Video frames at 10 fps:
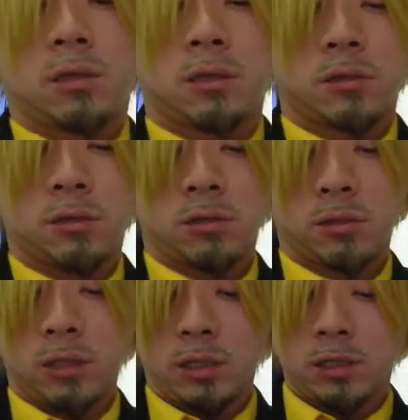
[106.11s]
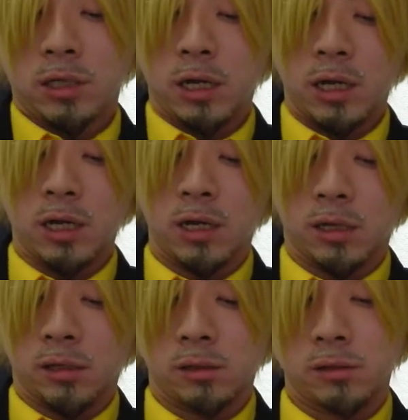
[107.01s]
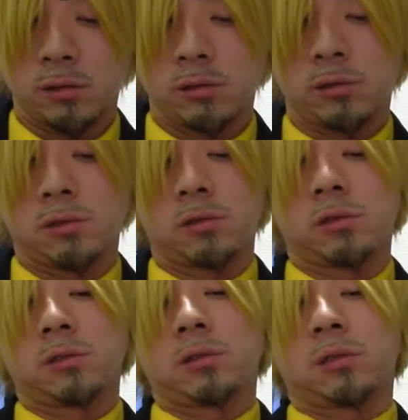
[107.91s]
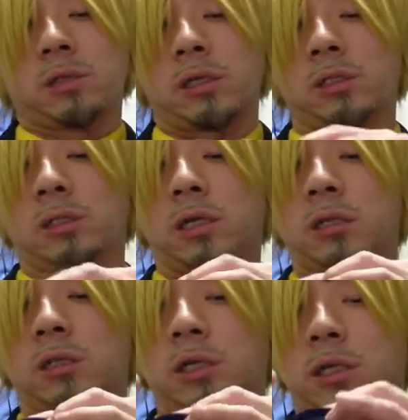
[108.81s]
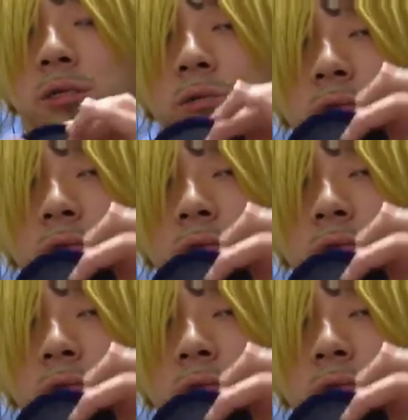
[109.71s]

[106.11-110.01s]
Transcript: それじゃあケチなあんたにいいもの